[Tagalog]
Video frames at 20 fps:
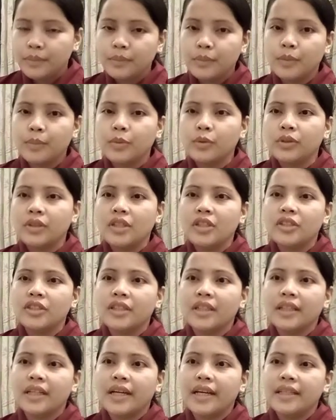Puputi
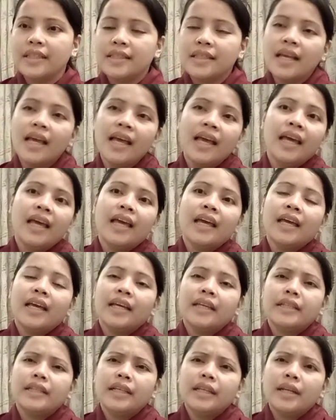siya guys.
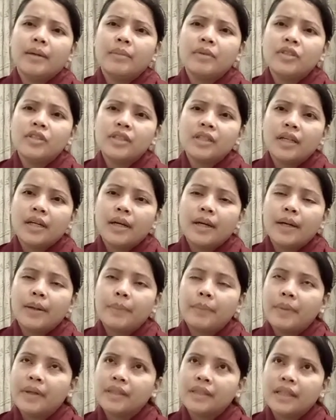Hindi naman
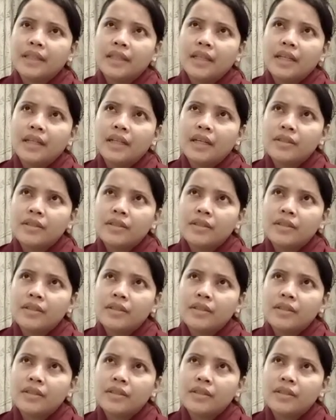siya pagdating